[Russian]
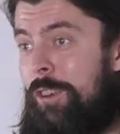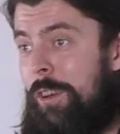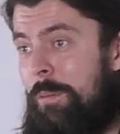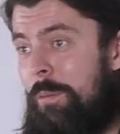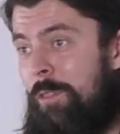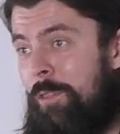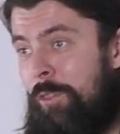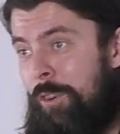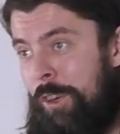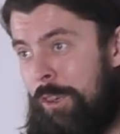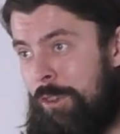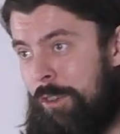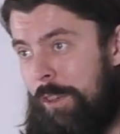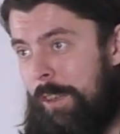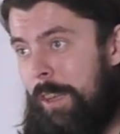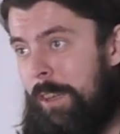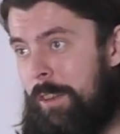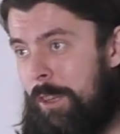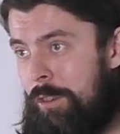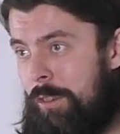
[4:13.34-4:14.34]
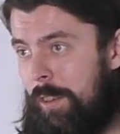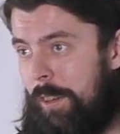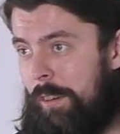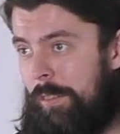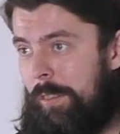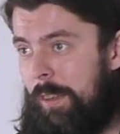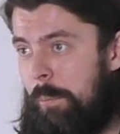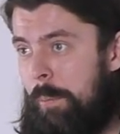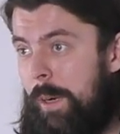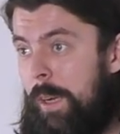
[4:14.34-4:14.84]
чем выше генетическое
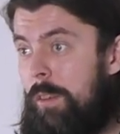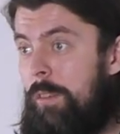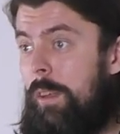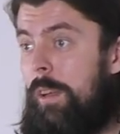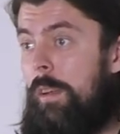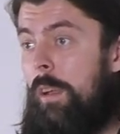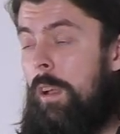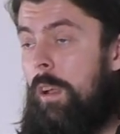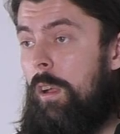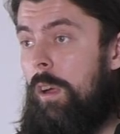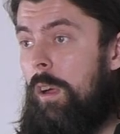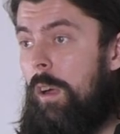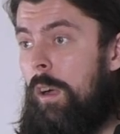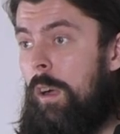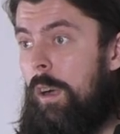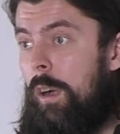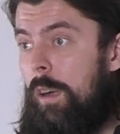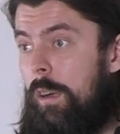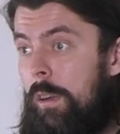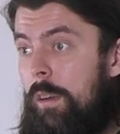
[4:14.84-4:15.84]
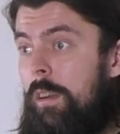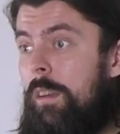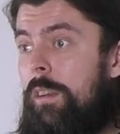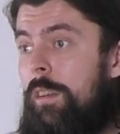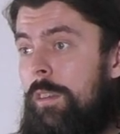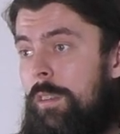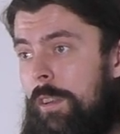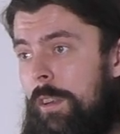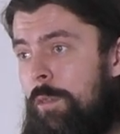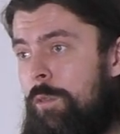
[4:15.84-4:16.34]
разнообразие, а,
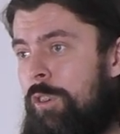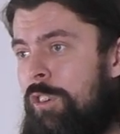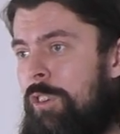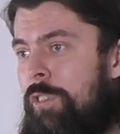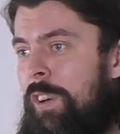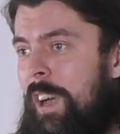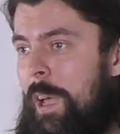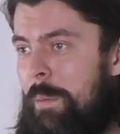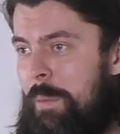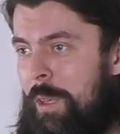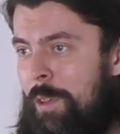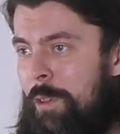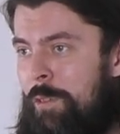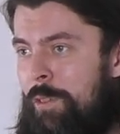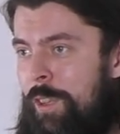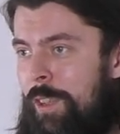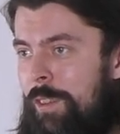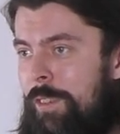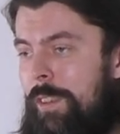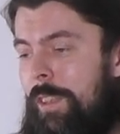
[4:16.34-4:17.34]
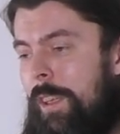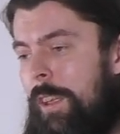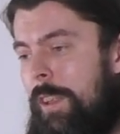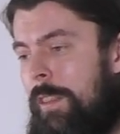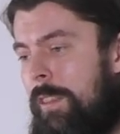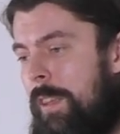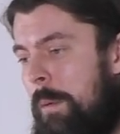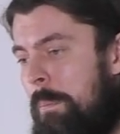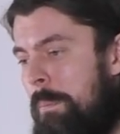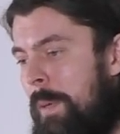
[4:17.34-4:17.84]
тем выживаемее вид и
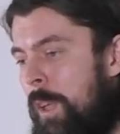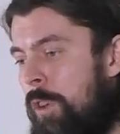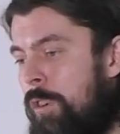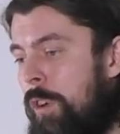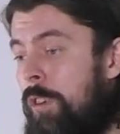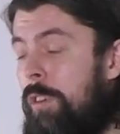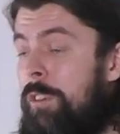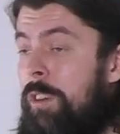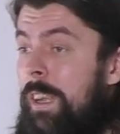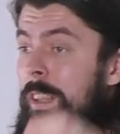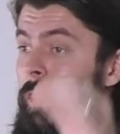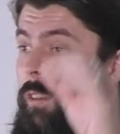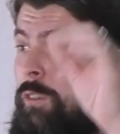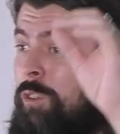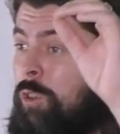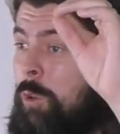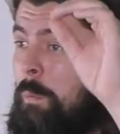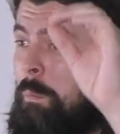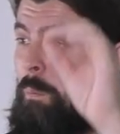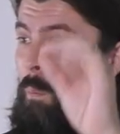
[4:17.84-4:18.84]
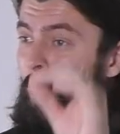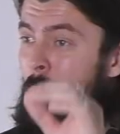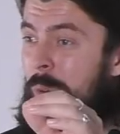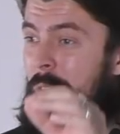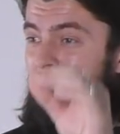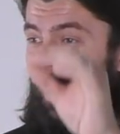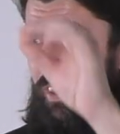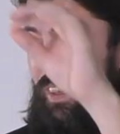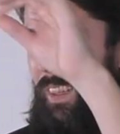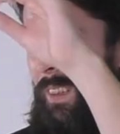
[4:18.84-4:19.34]
тем меньше шансов, что
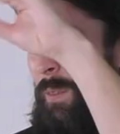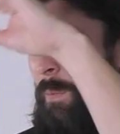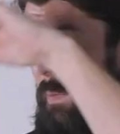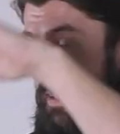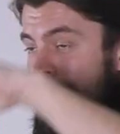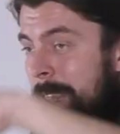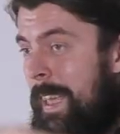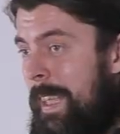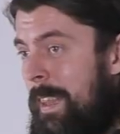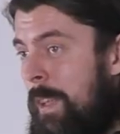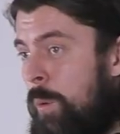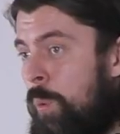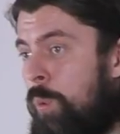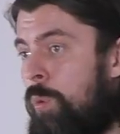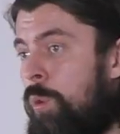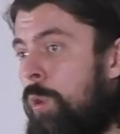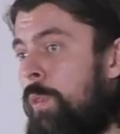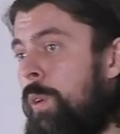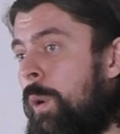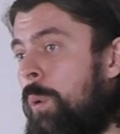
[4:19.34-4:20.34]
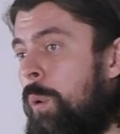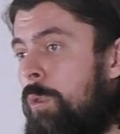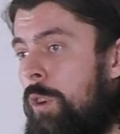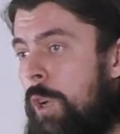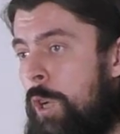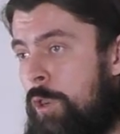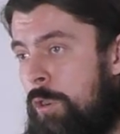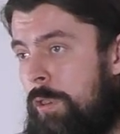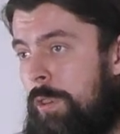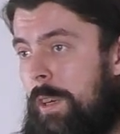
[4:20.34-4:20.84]
после изменения условий
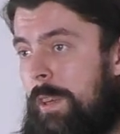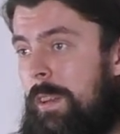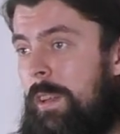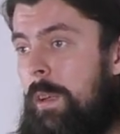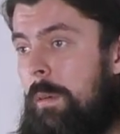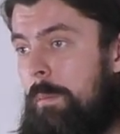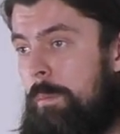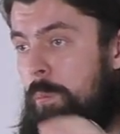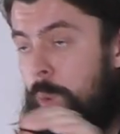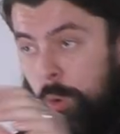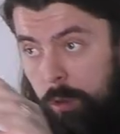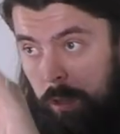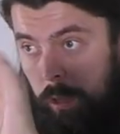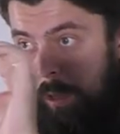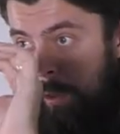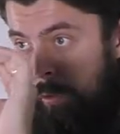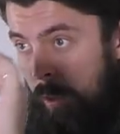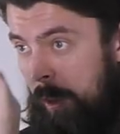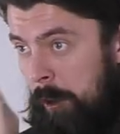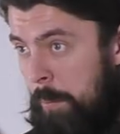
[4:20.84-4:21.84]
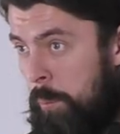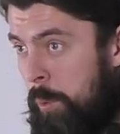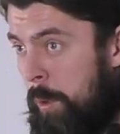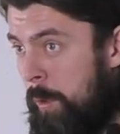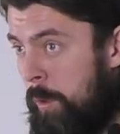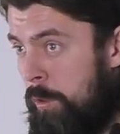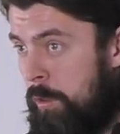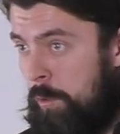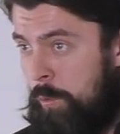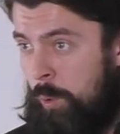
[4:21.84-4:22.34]
окружающей среды, после эффекта
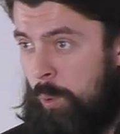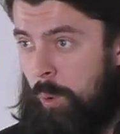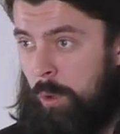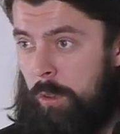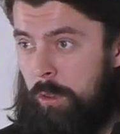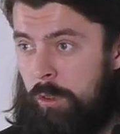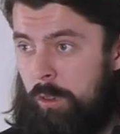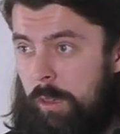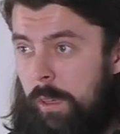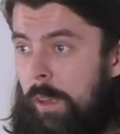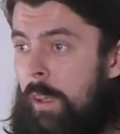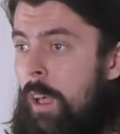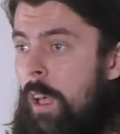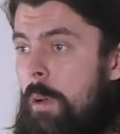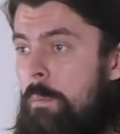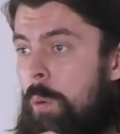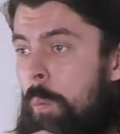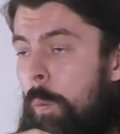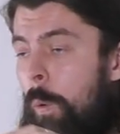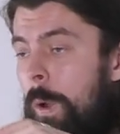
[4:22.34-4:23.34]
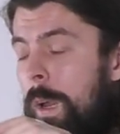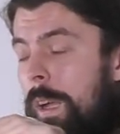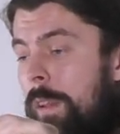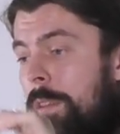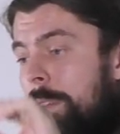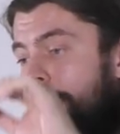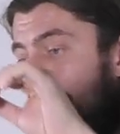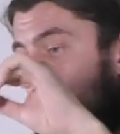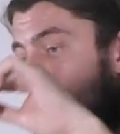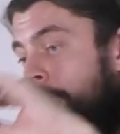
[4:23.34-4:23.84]
бутылочного горлышка,
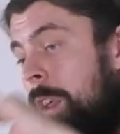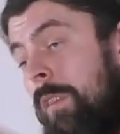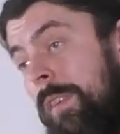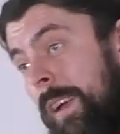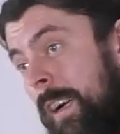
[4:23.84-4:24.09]
популяция не